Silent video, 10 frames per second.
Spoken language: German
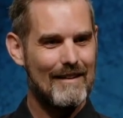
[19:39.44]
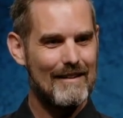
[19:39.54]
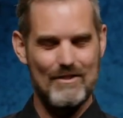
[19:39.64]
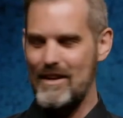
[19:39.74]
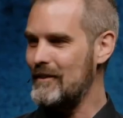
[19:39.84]

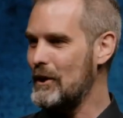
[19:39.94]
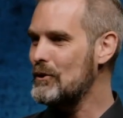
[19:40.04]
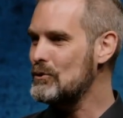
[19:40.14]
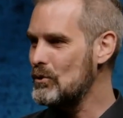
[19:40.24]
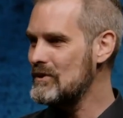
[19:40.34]
Es ist nämlich nicht
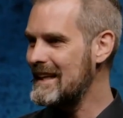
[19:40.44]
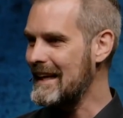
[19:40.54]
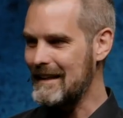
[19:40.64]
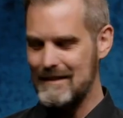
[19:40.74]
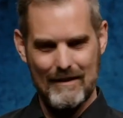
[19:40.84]
nur du und
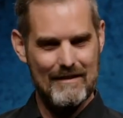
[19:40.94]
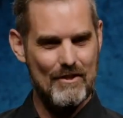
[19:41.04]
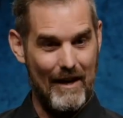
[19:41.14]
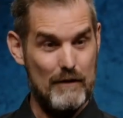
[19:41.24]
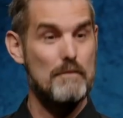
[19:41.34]
ich, sondern es ist
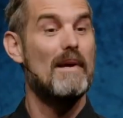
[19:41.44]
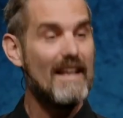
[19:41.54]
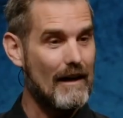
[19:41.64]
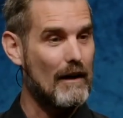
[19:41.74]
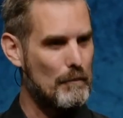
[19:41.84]
auch ein
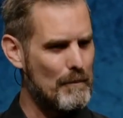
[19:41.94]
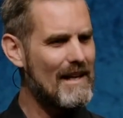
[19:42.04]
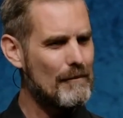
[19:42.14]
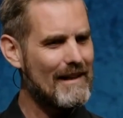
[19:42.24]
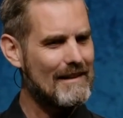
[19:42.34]
Wir,
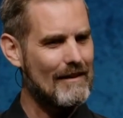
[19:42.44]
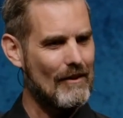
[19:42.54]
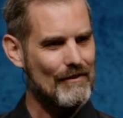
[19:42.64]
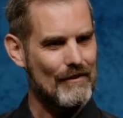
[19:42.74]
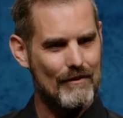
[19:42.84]
wir
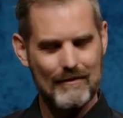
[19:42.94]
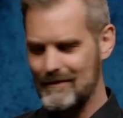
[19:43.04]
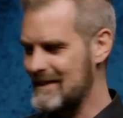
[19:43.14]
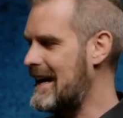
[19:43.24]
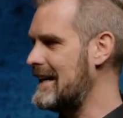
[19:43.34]
miteinander.
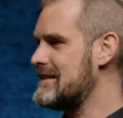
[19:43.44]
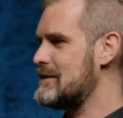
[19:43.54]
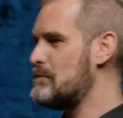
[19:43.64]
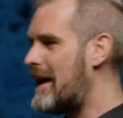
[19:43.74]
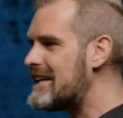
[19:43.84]
Was heißt das?
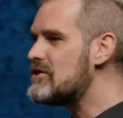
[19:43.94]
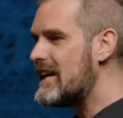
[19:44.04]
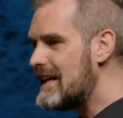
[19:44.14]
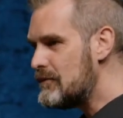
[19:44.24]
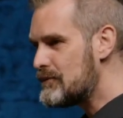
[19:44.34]
Und manchmal
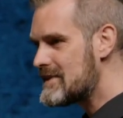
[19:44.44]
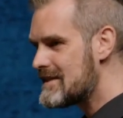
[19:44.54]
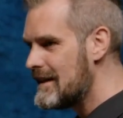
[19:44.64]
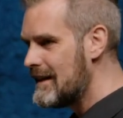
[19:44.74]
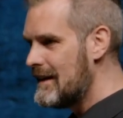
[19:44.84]
hilft es,
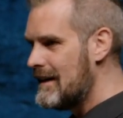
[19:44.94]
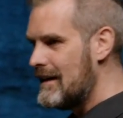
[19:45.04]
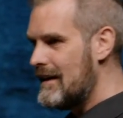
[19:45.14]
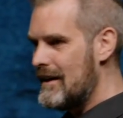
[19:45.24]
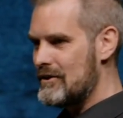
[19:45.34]

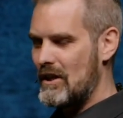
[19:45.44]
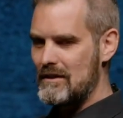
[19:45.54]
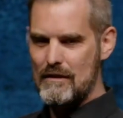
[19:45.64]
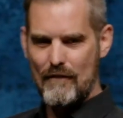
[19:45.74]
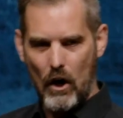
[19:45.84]
statt
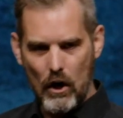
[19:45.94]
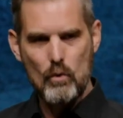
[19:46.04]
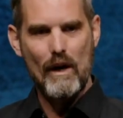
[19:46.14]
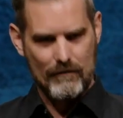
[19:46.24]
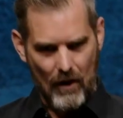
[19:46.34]
dass man
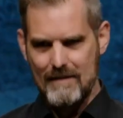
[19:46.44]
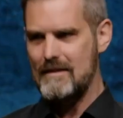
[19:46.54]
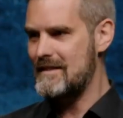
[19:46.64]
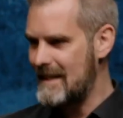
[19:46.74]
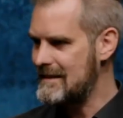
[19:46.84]
anschaut, was
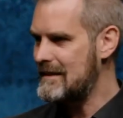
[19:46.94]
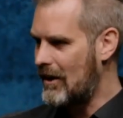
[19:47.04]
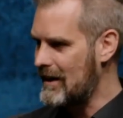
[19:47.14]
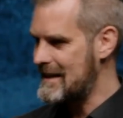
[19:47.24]
das jetzt alles